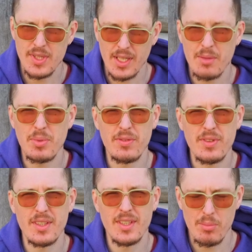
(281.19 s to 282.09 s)
всякое
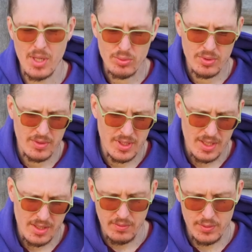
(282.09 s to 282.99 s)
периферийное оборудование.